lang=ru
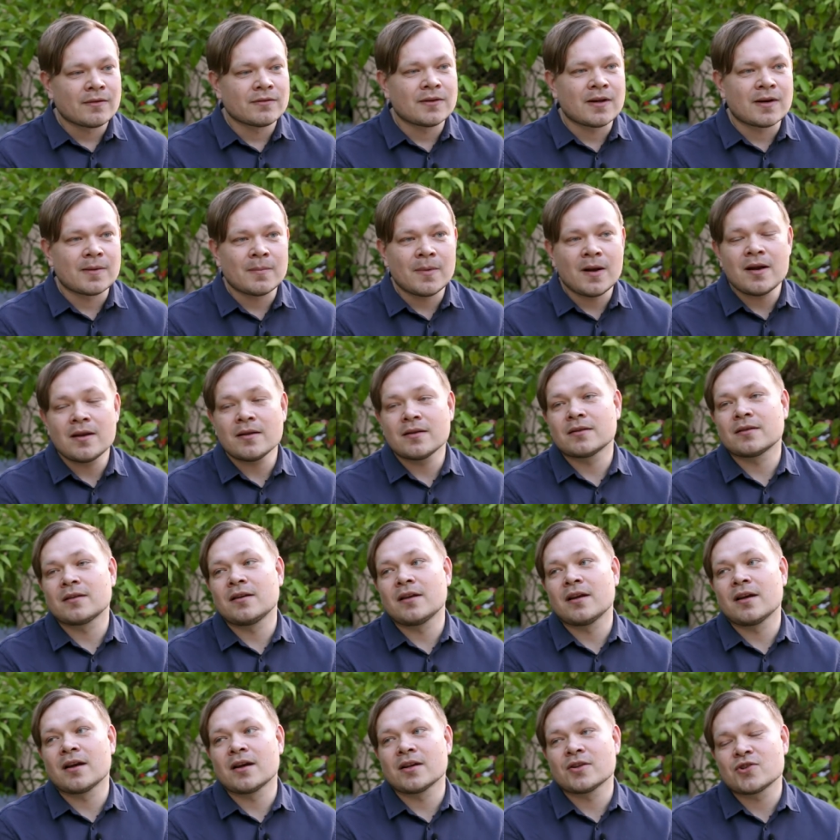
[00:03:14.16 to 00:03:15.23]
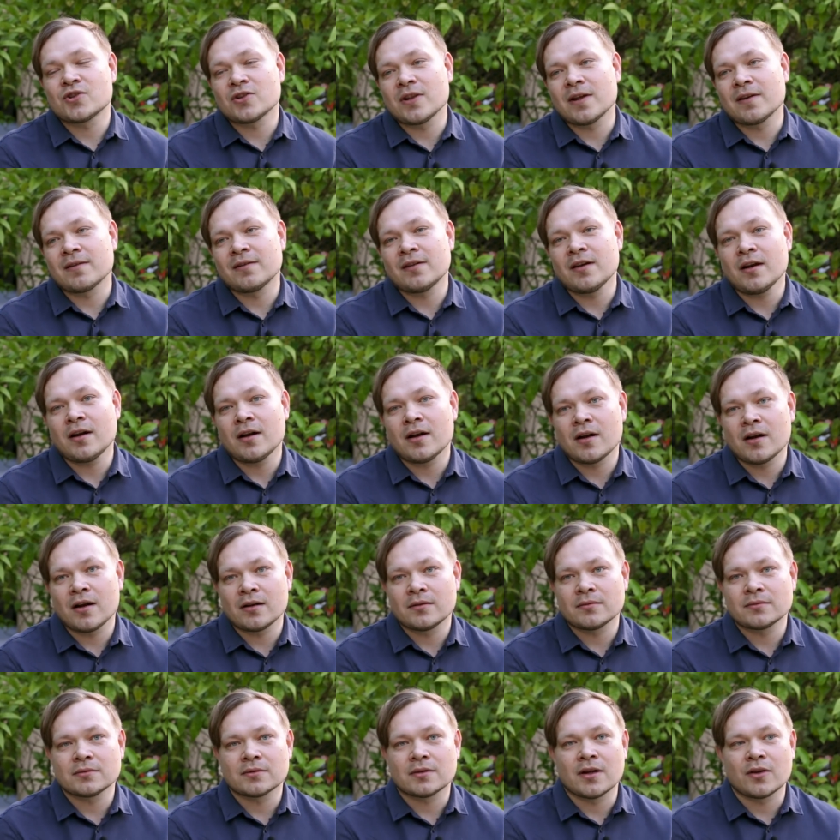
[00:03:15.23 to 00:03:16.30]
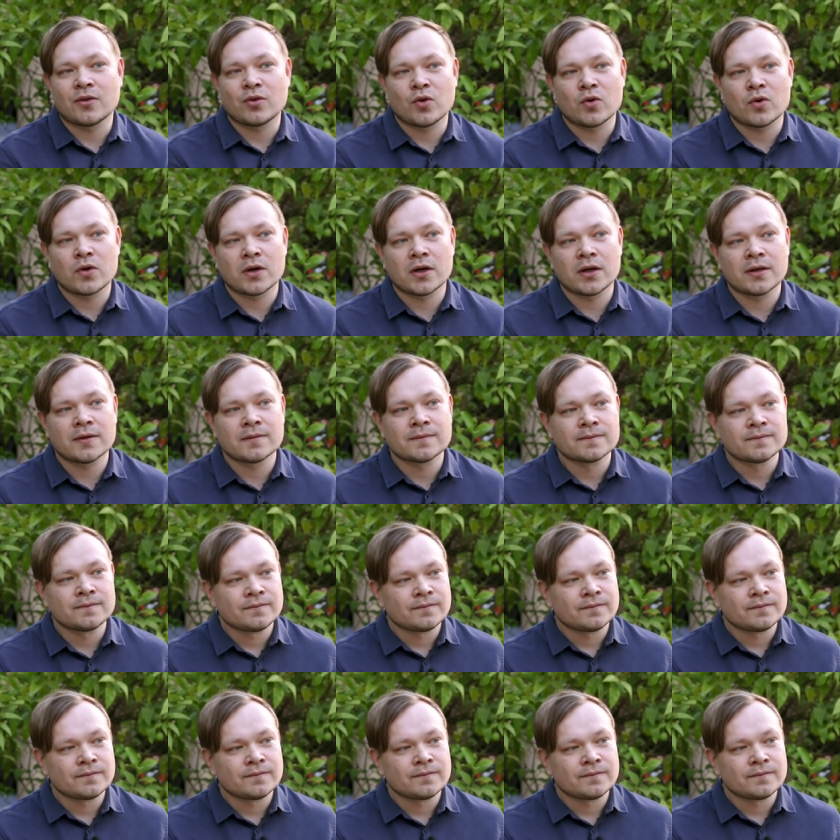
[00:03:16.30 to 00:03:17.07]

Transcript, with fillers: нормально для человека, который